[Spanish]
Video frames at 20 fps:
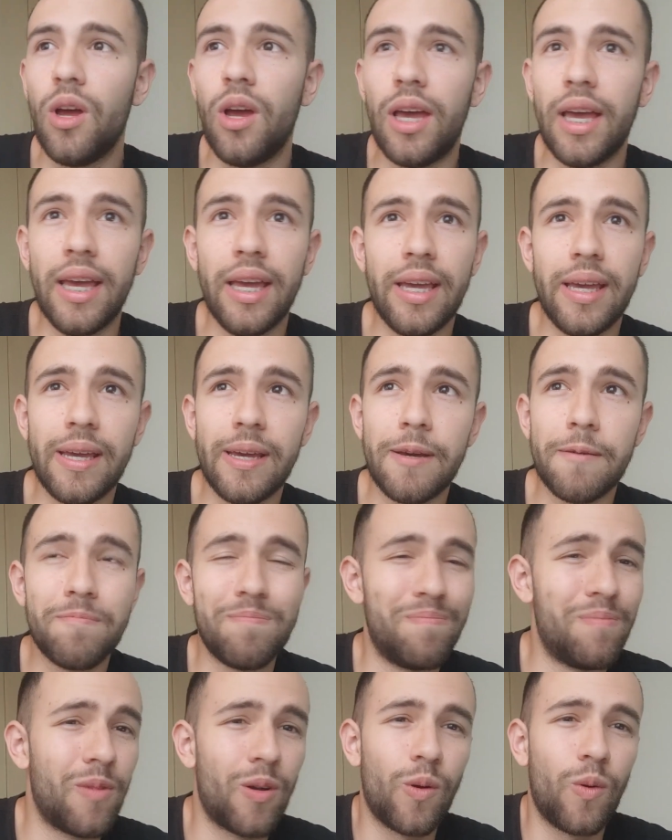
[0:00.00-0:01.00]

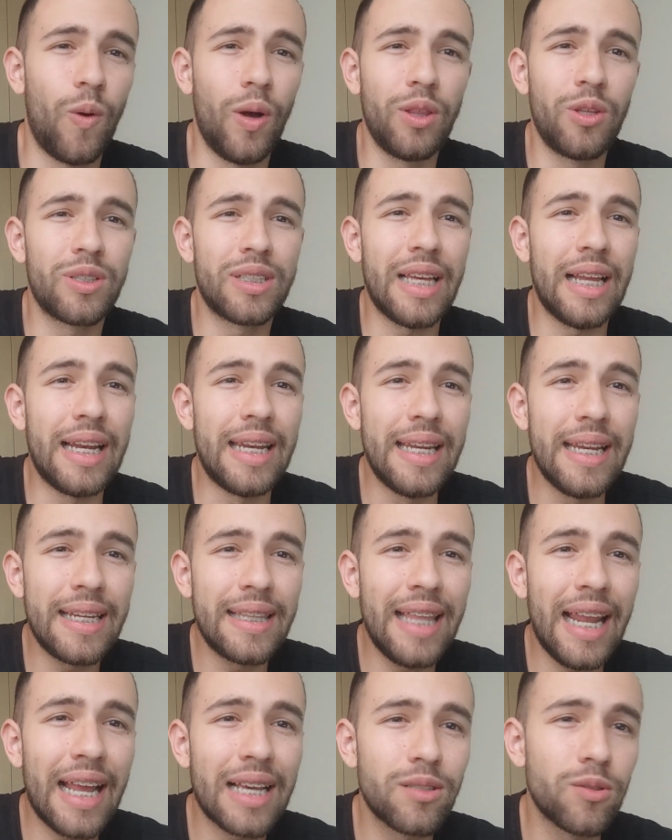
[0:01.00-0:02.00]
eh, cuando salir
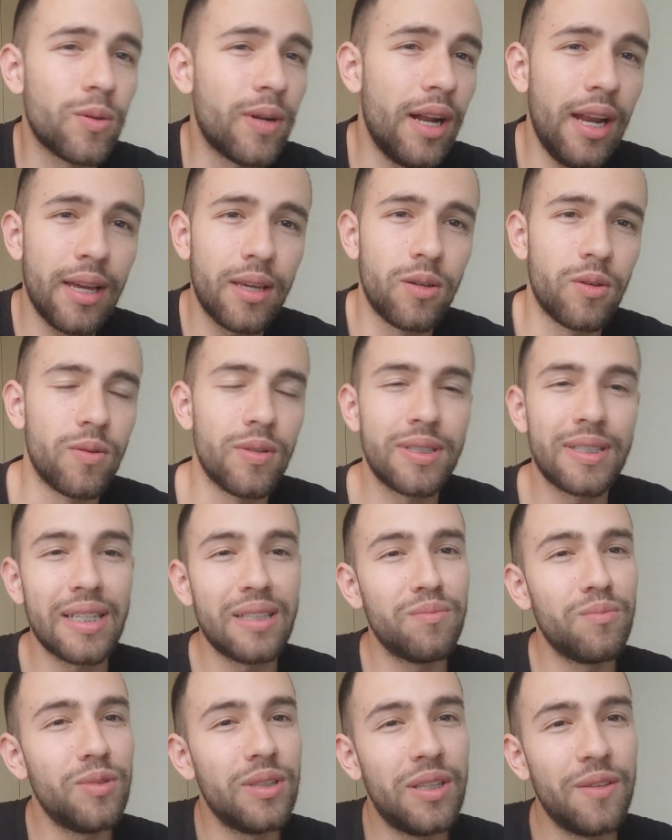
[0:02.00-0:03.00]
de la zona en la que uno está
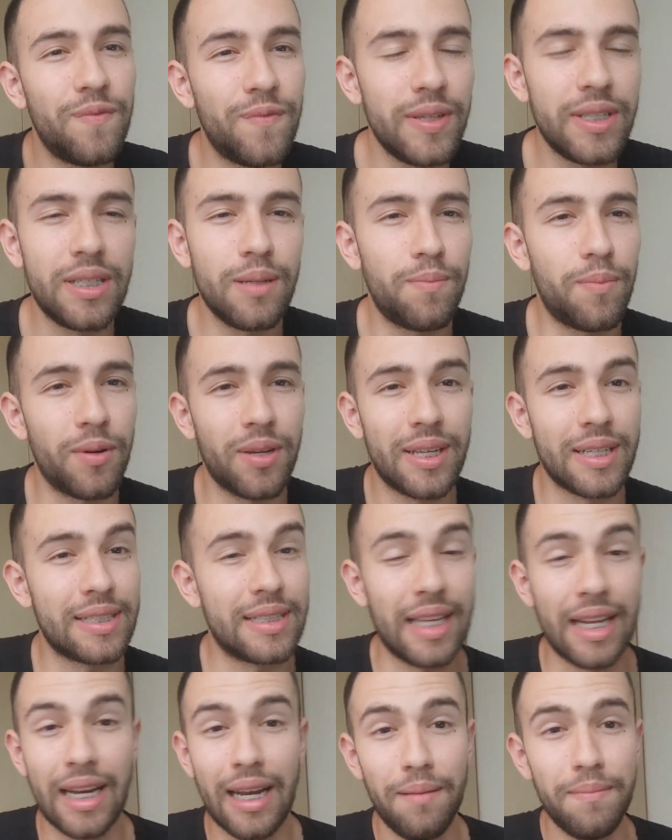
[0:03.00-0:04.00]
es muy difícil porque
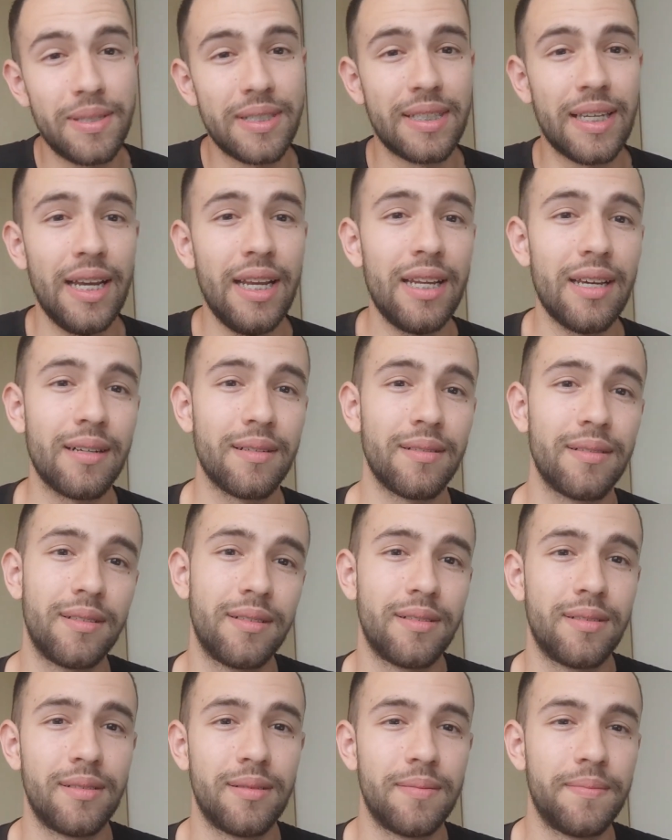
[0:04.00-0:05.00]
está en la miseria,
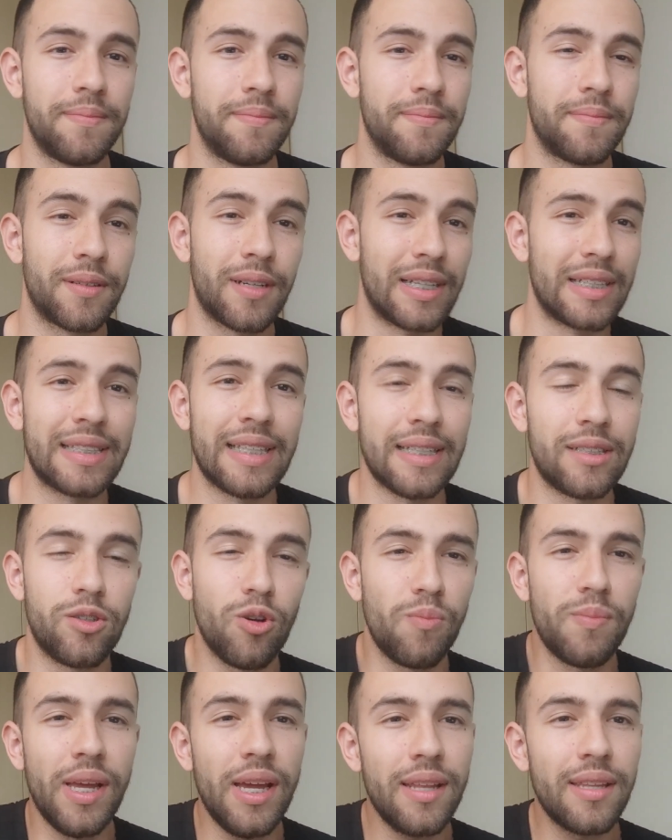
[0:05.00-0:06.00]
porque está hecho
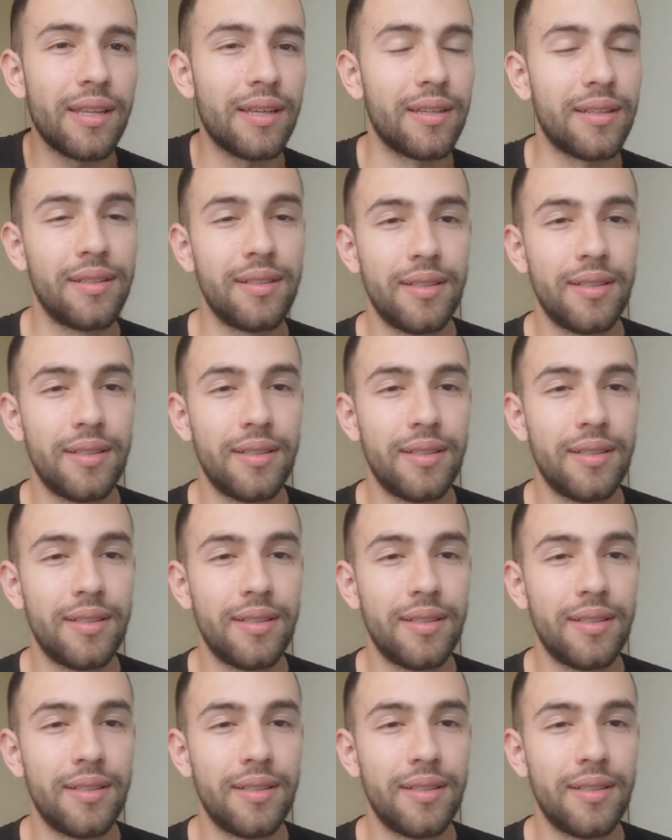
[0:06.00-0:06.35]
mierda.